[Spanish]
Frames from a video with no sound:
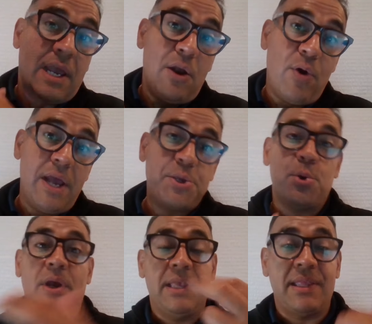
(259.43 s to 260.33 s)
que los
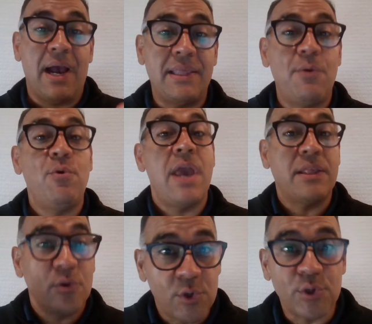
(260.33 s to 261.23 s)
hechos que te están
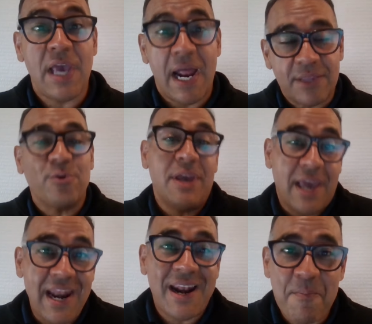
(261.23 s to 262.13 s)
atribuyendo son ciertos y
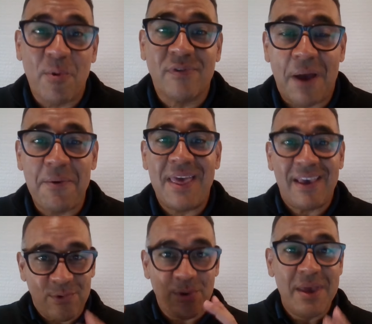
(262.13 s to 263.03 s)
que eres responsable de
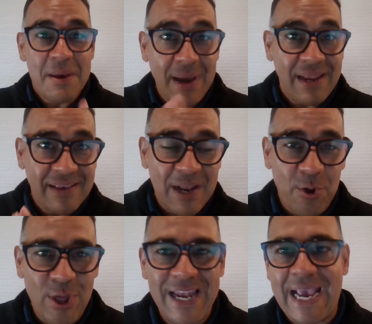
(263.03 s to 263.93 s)
eso. Imagínense
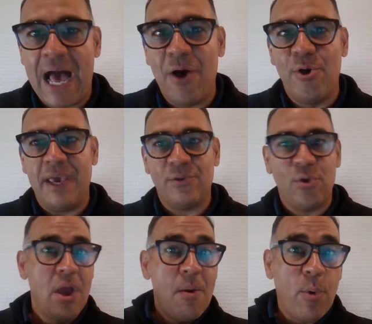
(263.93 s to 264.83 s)
lo delicado de esto.
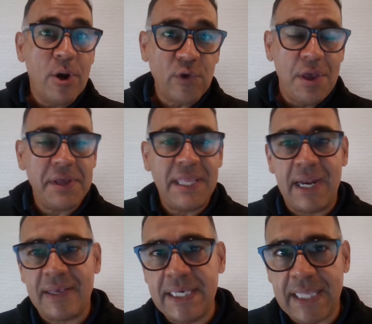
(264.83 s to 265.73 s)
Por eso debes
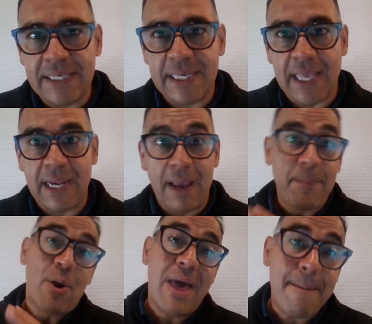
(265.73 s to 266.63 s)
tener asistencia técnica.
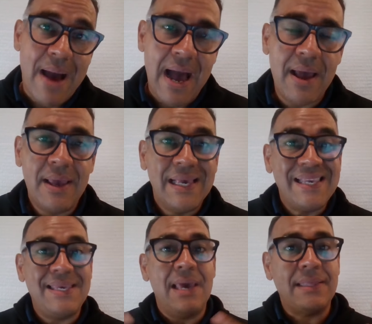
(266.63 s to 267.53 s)
Pero además,
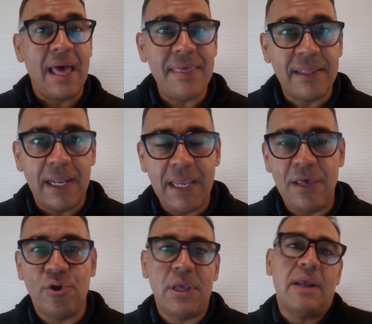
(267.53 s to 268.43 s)
si estás
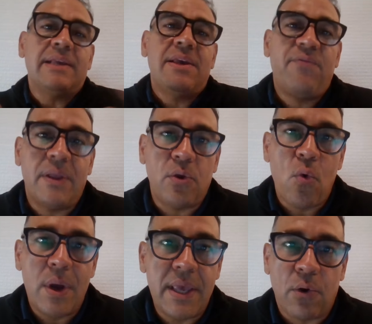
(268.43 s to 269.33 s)
detenido, tiene que ser frente a
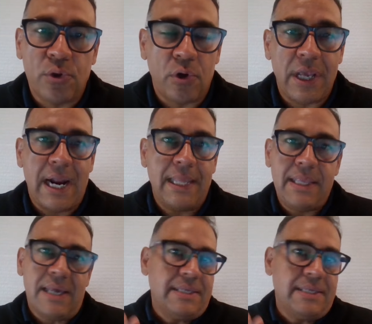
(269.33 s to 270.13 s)
un juez de control de garantía,